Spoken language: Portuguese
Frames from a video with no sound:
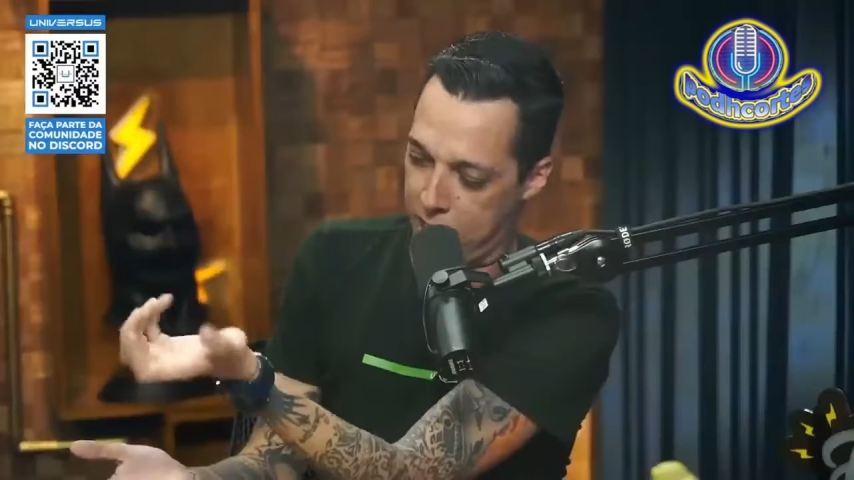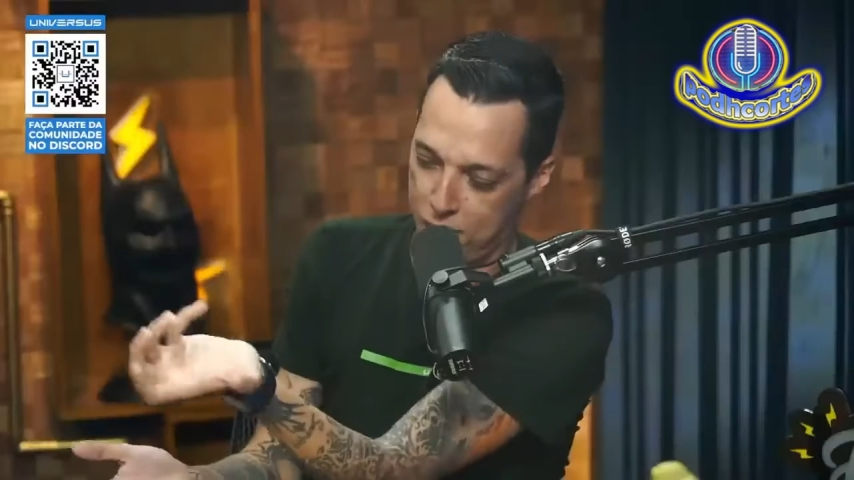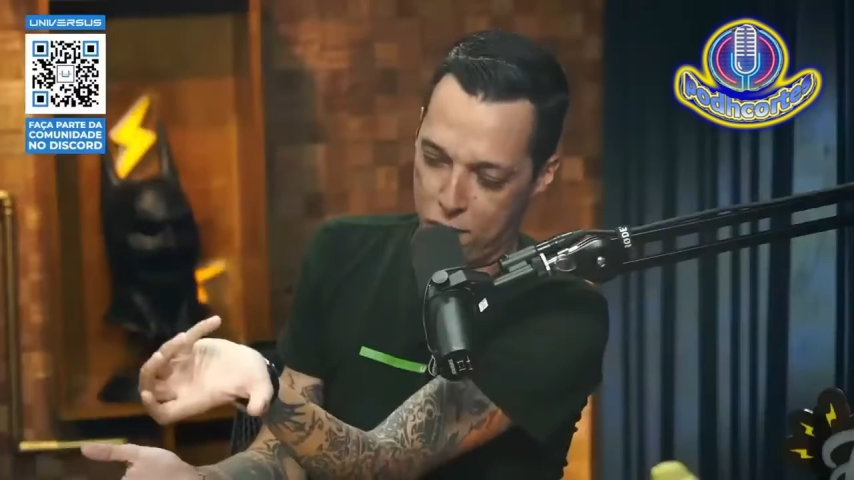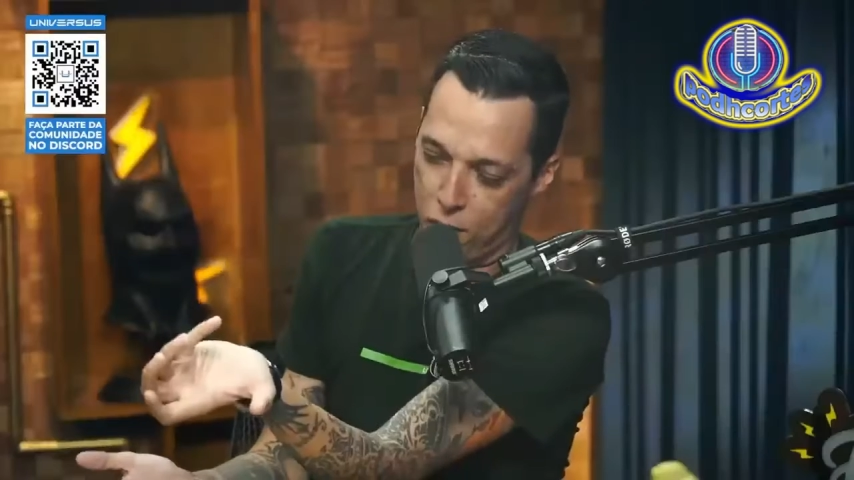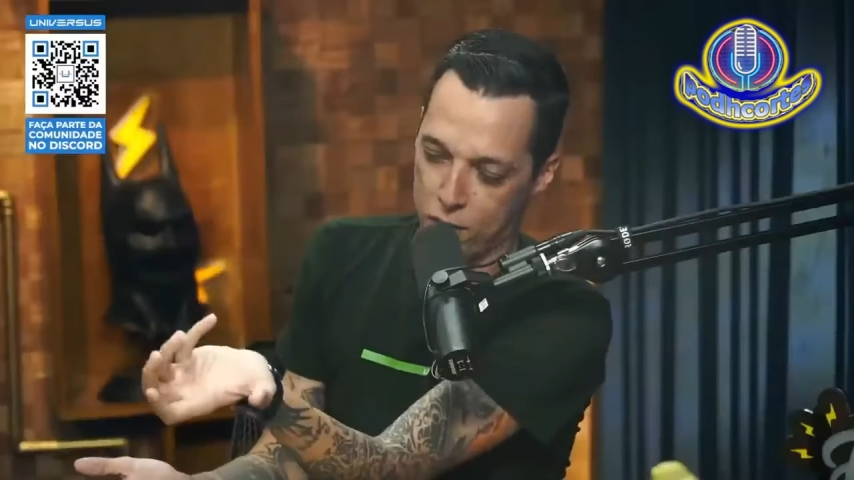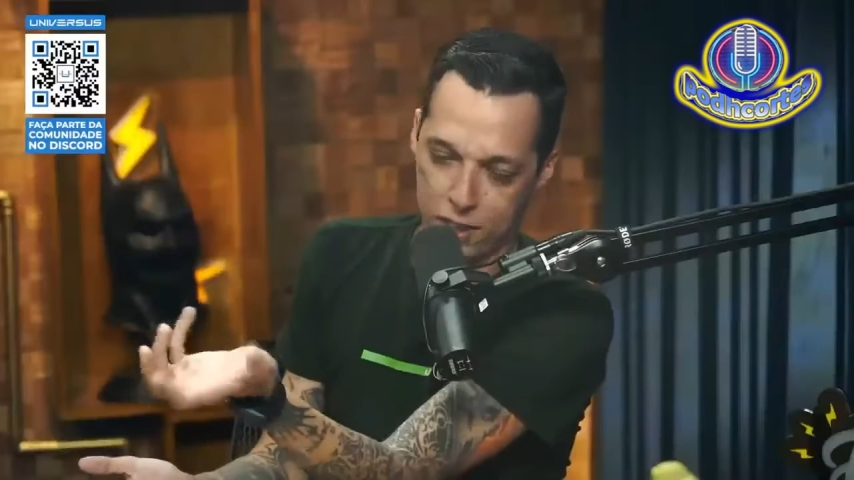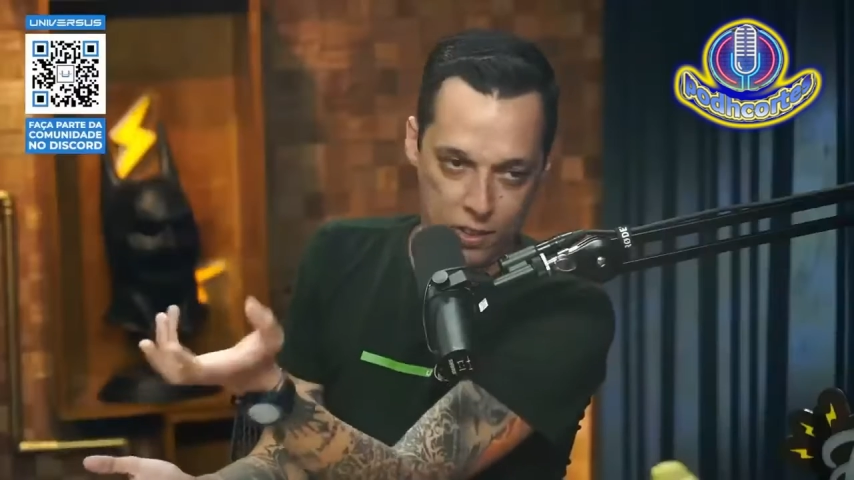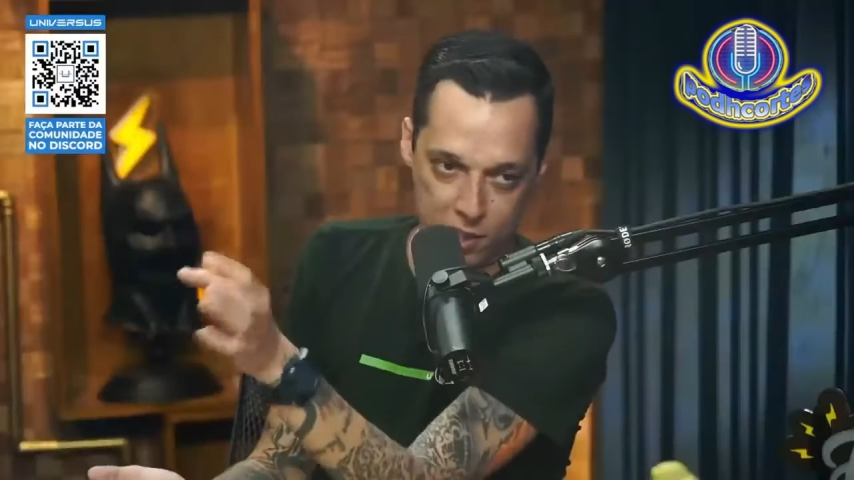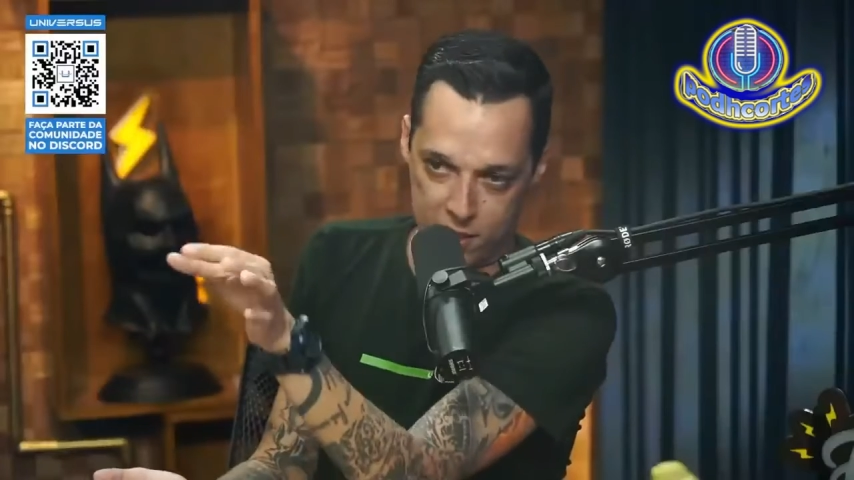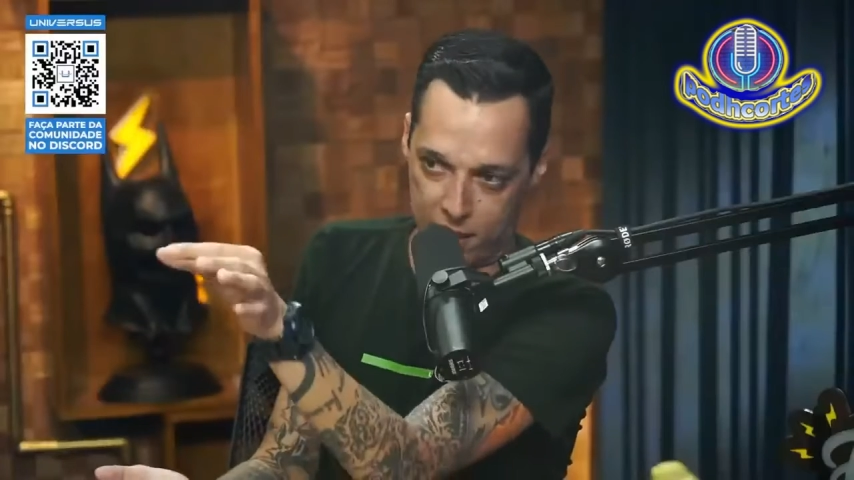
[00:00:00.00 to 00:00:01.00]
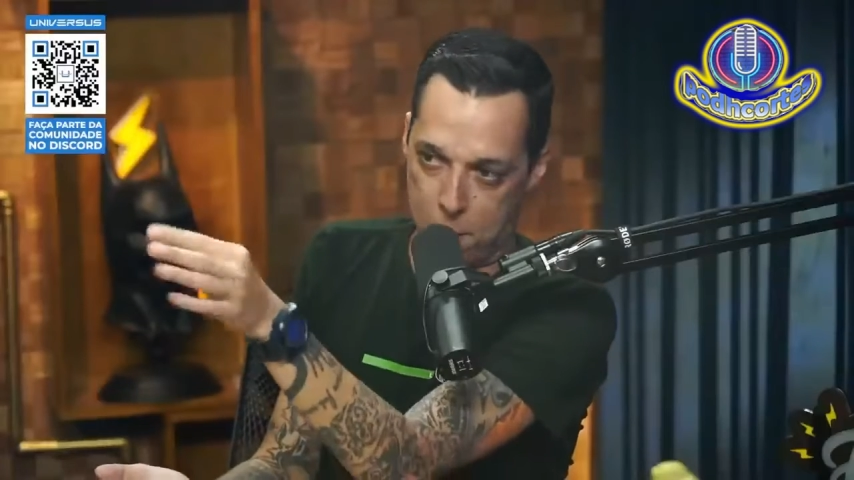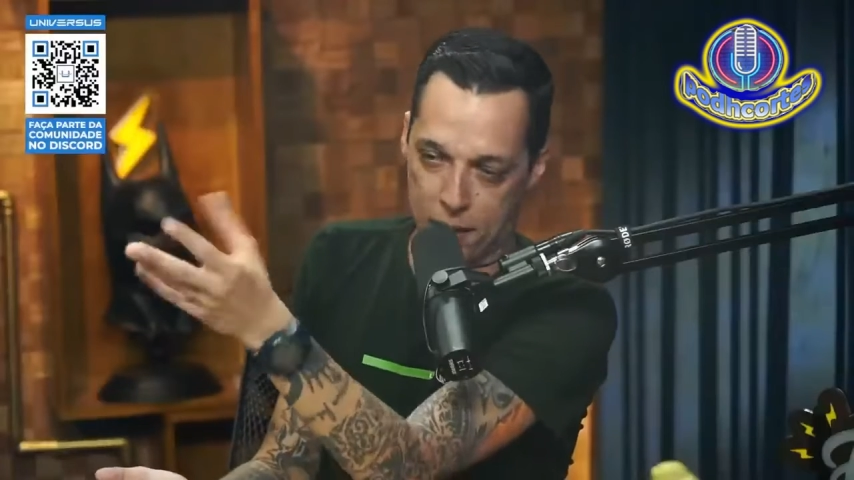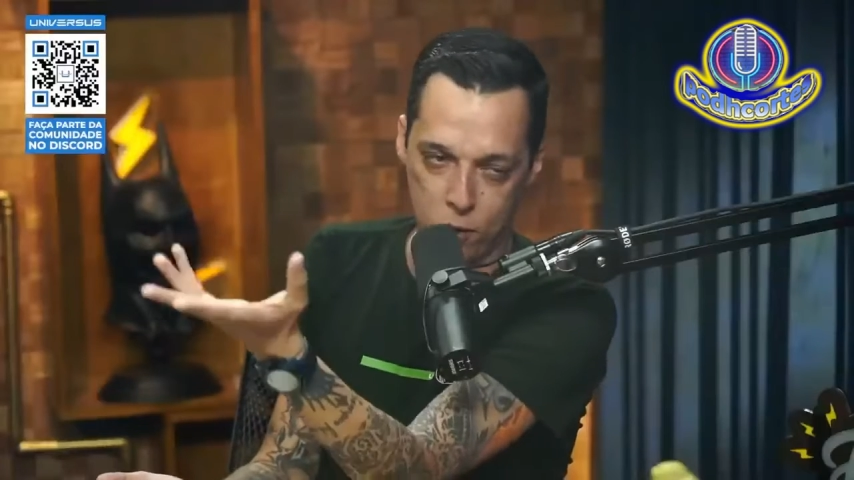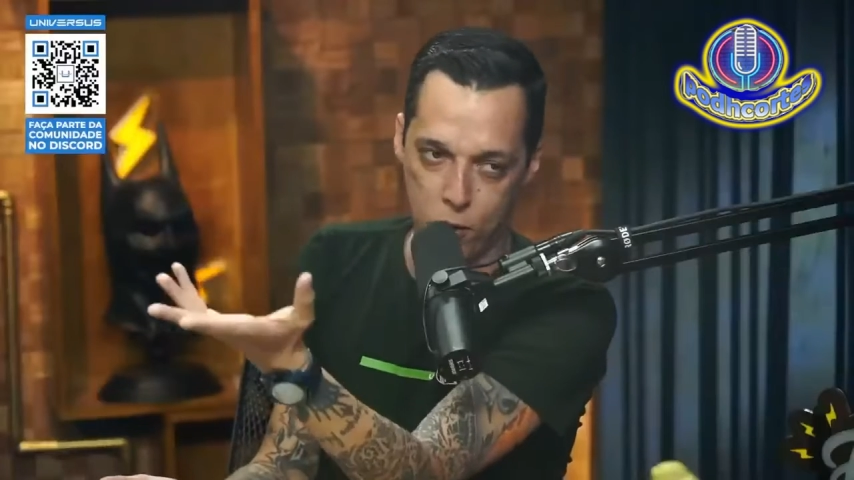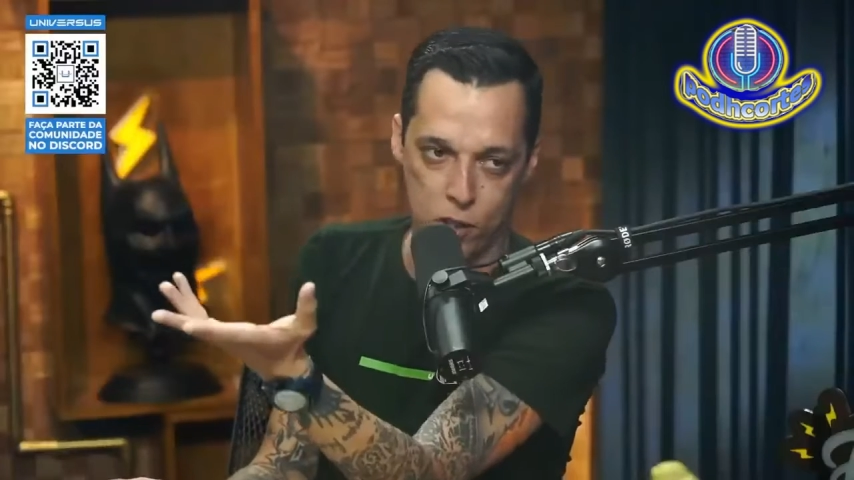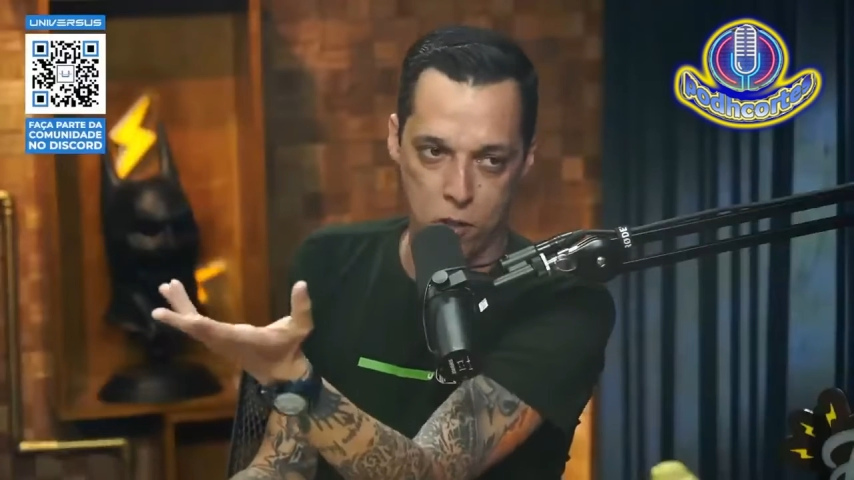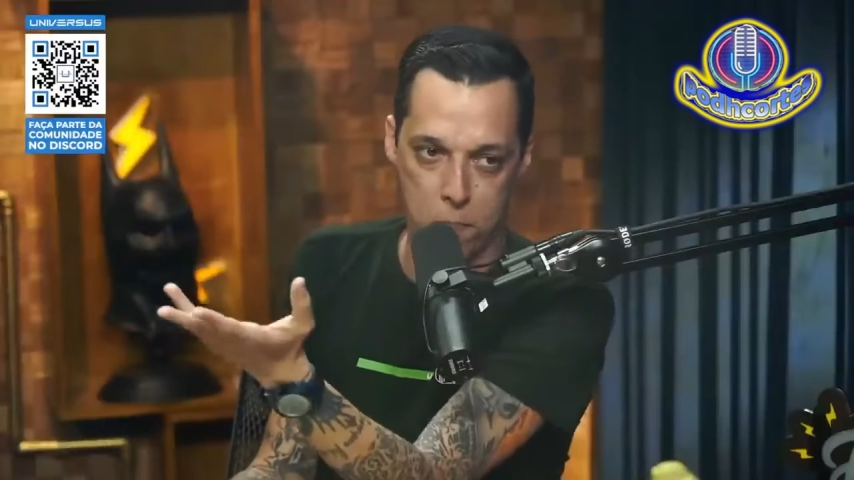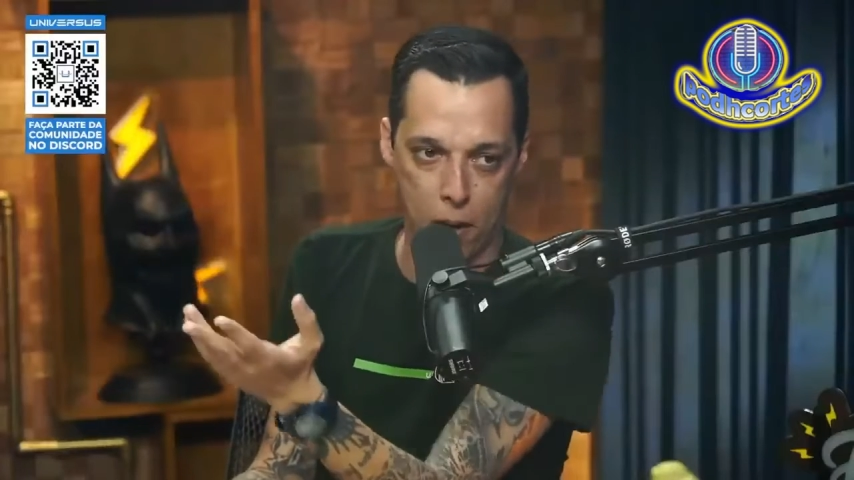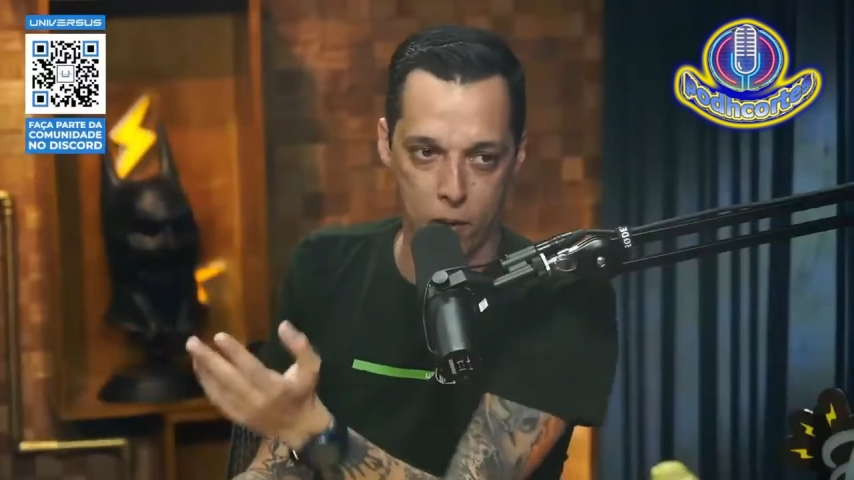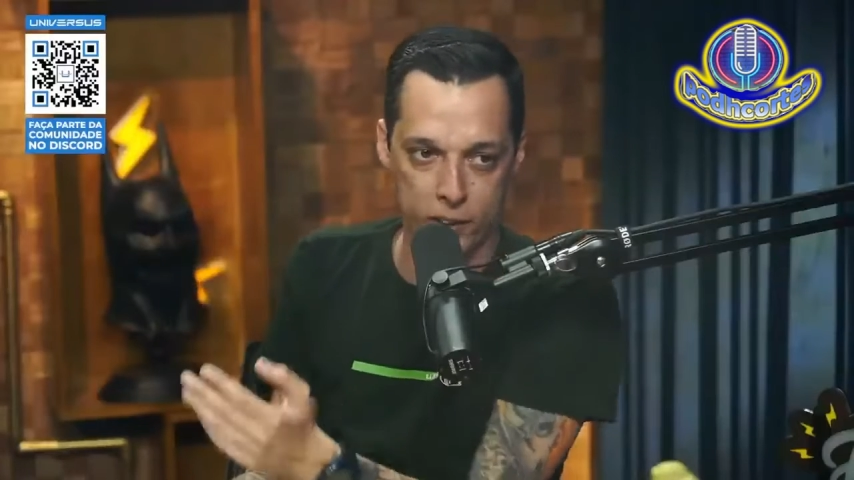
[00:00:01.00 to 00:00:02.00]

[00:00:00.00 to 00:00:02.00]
e volta. Não essa é. parte não encosta no pau.